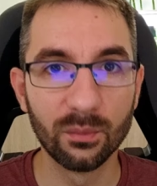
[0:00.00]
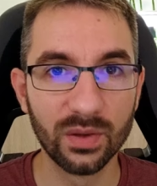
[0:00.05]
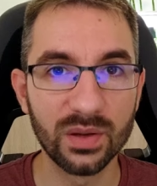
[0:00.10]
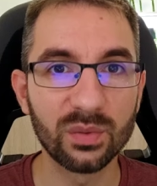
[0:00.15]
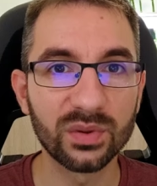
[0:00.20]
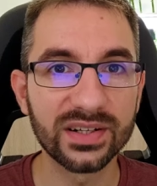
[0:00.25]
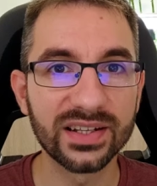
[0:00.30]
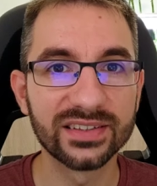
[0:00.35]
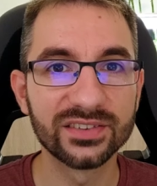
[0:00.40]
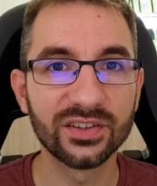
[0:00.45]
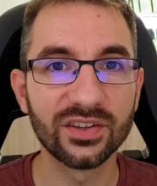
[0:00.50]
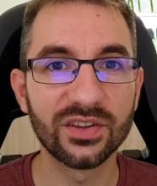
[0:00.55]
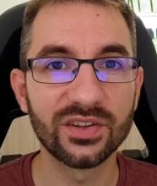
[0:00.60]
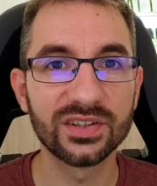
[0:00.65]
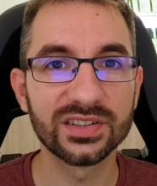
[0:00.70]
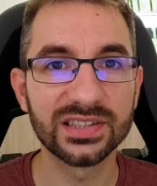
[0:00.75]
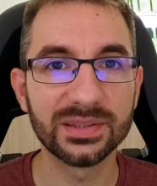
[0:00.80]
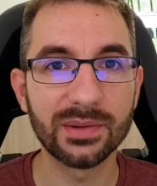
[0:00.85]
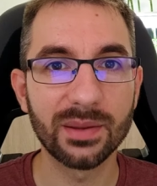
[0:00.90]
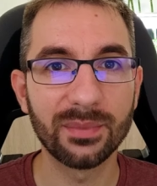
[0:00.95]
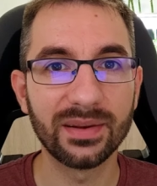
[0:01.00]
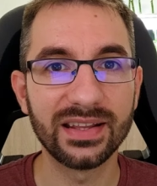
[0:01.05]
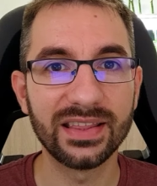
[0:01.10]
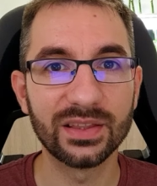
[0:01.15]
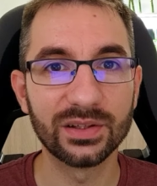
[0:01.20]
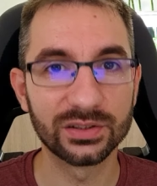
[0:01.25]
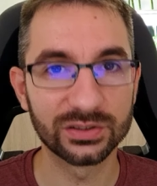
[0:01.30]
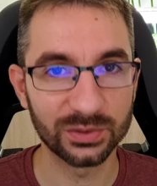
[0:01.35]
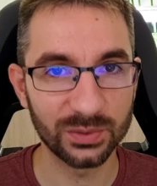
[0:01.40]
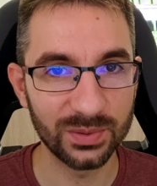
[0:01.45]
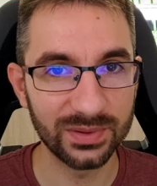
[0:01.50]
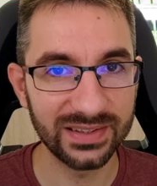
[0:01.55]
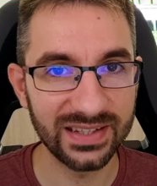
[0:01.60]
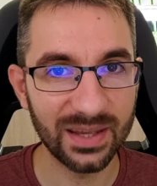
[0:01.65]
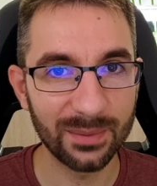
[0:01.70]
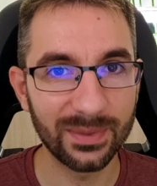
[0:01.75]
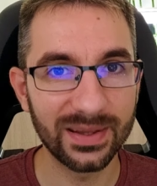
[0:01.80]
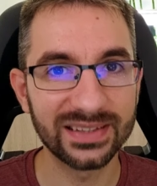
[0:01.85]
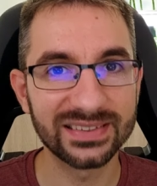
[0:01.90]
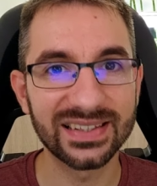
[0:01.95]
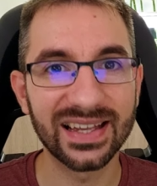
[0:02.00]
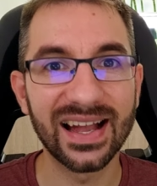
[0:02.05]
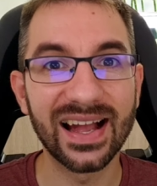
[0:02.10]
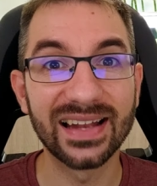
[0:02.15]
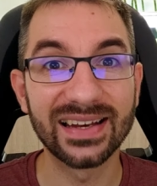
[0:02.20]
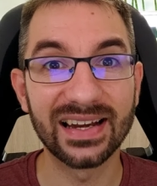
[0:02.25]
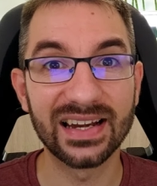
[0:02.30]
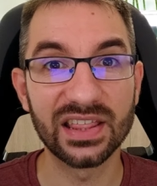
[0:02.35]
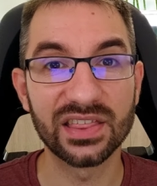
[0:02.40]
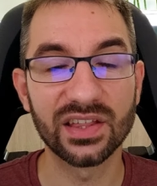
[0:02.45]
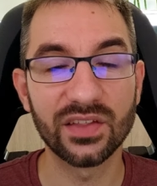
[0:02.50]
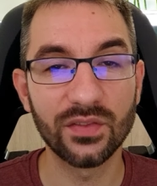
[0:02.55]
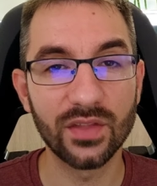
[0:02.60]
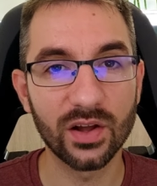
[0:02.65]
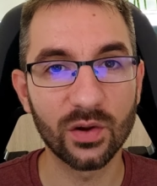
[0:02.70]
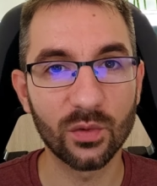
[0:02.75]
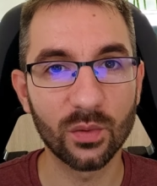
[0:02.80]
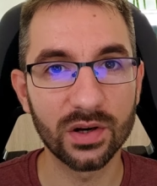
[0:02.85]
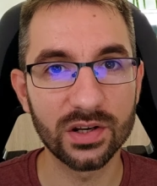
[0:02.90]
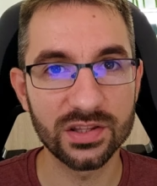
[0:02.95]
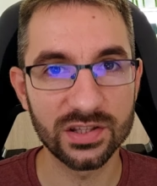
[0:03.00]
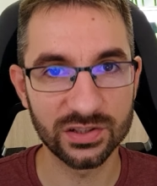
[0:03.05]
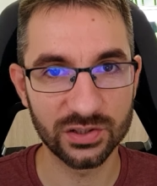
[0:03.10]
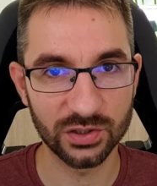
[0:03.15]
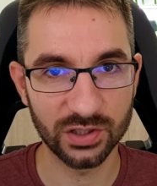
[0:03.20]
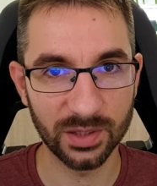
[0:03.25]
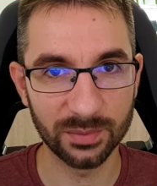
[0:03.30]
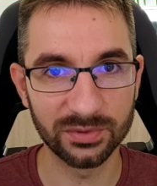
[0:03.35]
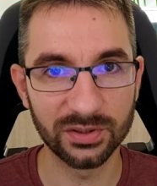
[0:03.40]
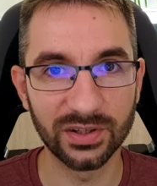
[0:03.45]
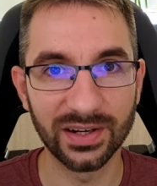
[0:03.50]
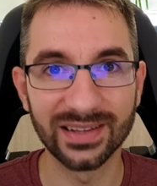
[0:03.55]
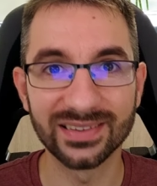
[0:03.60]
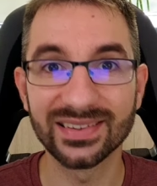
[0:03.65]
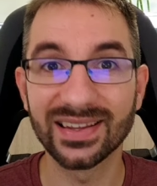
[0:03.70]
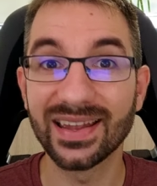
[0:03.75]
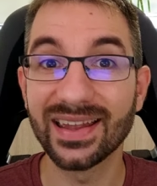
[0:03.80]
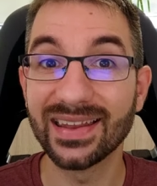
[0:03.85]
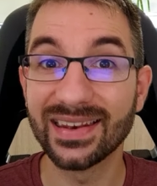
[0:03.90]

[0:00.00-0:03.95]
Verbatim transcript: Muy buenas a todos y bienvenidos un día más analizando acuarios de suscriptores.